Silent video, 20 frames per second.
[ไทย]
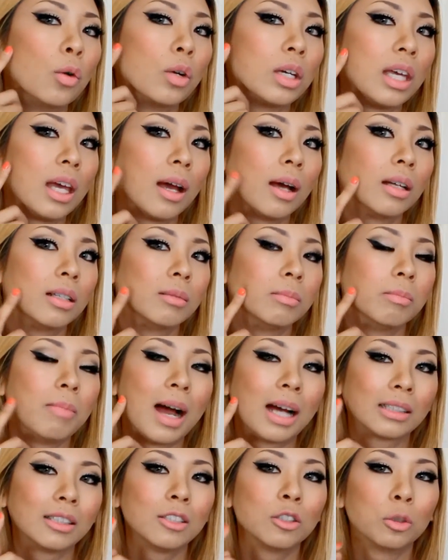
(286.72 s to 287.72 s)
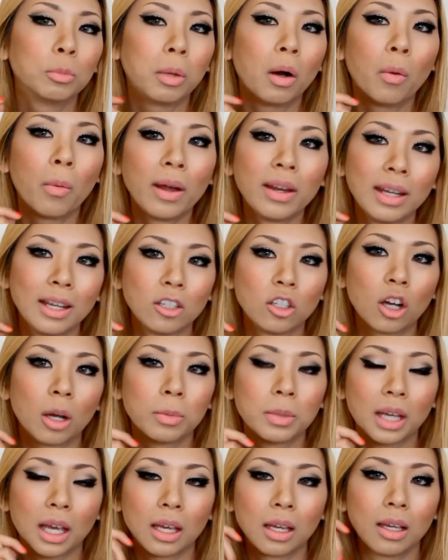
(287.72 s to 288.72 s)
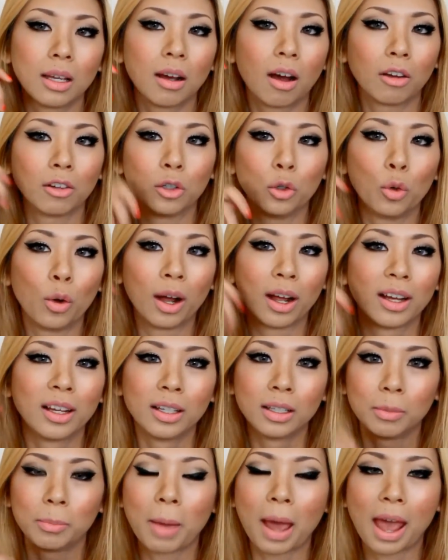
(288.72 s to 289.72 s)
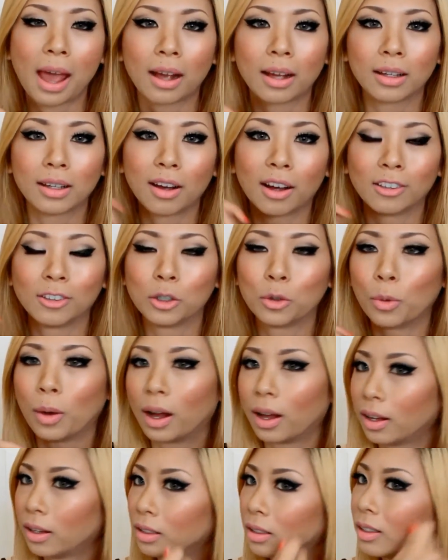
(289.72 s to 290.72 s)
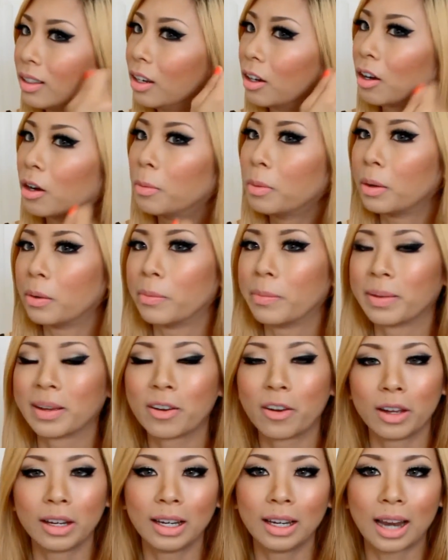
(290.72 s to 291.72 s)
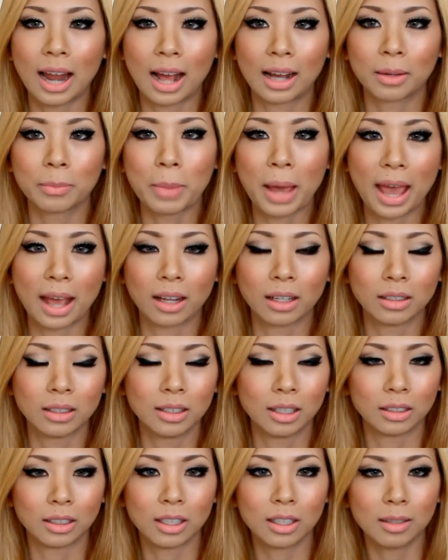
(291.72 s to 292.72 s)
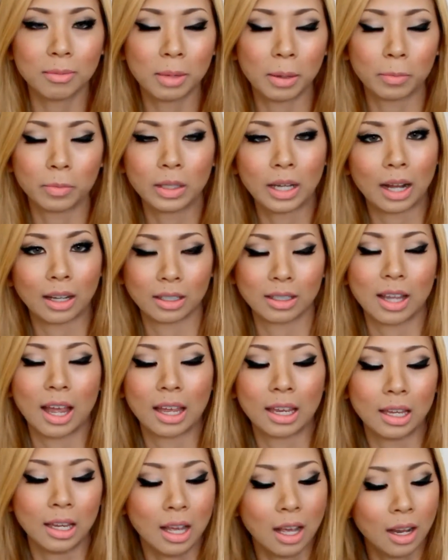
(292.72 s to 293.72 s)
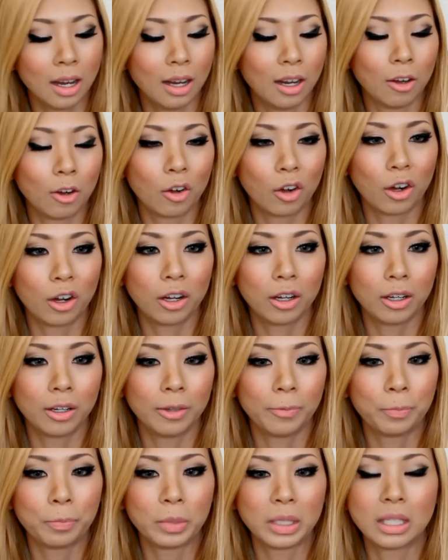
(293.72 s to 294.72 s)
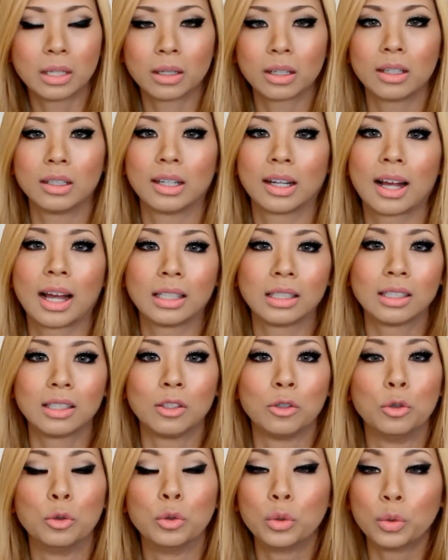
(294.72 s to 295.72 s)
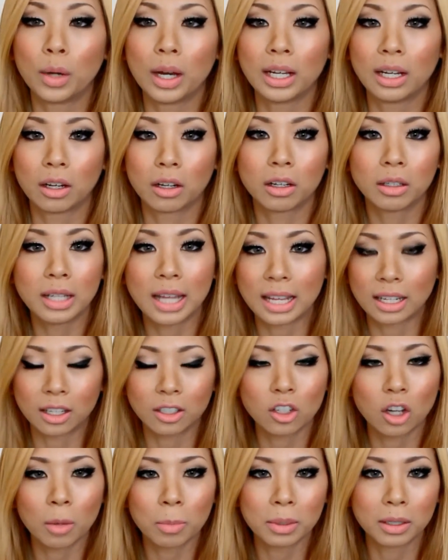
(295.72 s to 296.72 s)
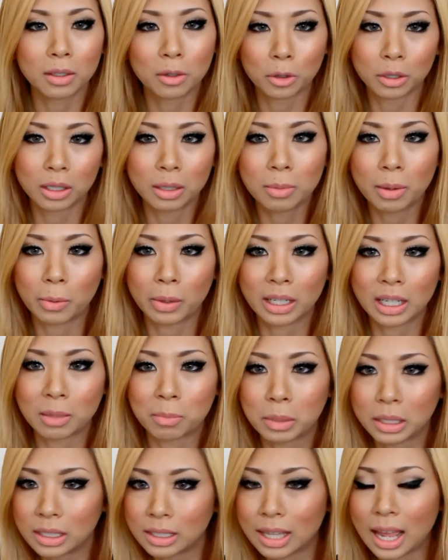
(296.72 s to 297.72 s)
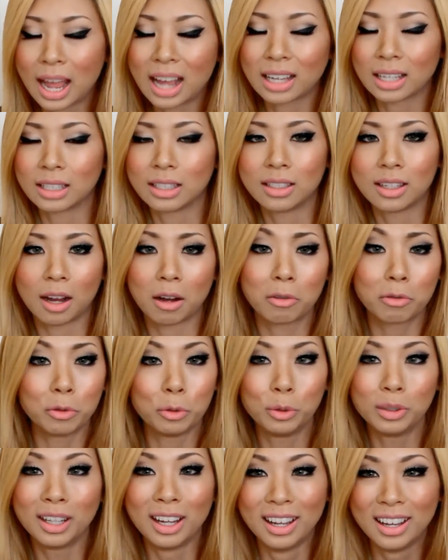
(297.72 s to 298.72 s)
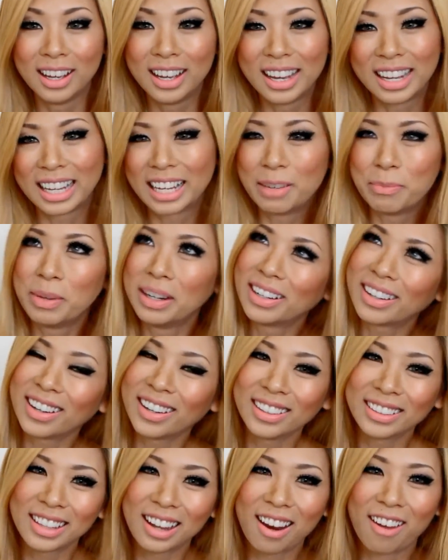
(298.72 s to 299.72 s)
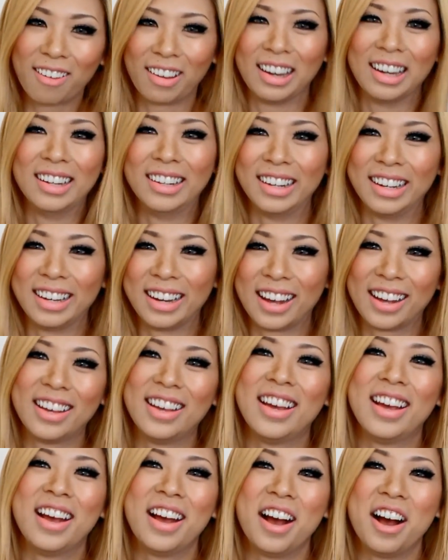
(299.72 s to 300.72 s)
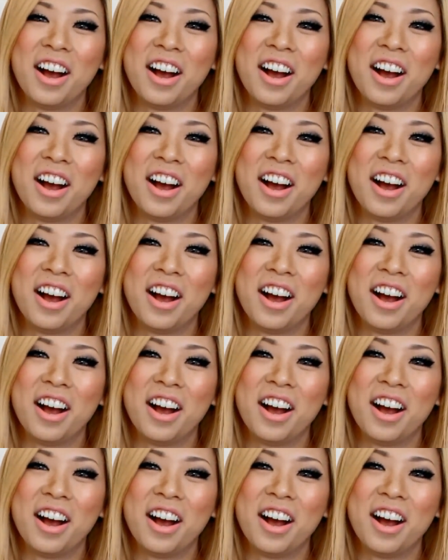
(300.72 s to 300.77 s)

ตรงนี้มากที่สุดเพราะว่าแนนชอบใช้คอนทัวร์แปรงคอนทัวร์แล้วก็แบบว่าไม่ค่อยได้ล้างแปรงอย่างที่แบบดั่งใจ แล้วก็มันจะเกิดอาการสิวด้วยแล้วก็แนนก็ชอบเป็นคนที่แบบว่ากินพิซซ่ากินจังฟู้ดกินเบอร์เกอร์ตลอดเลยนะ